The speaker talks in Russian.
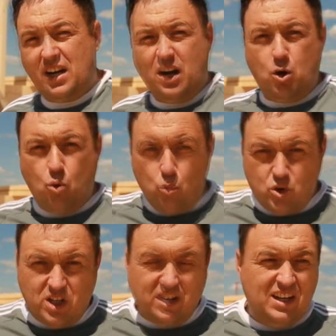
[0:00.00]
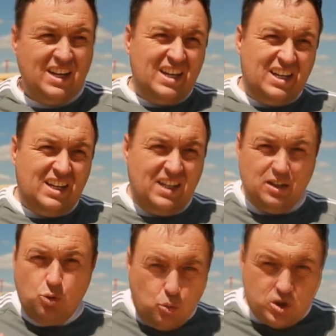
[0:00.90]
какая хуже
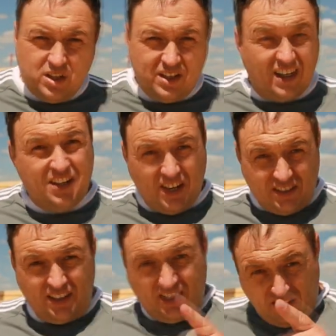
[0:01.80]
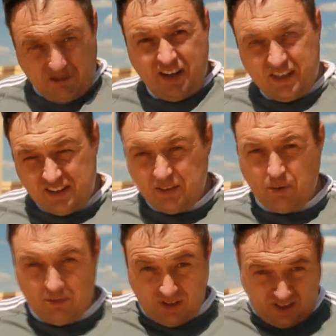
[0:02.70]
или лучше, как некоторые говорят,
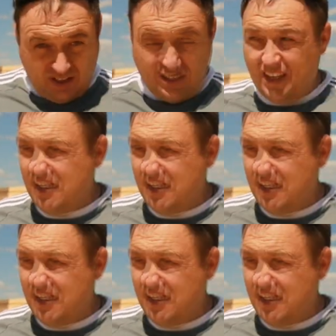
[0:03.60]
например, есть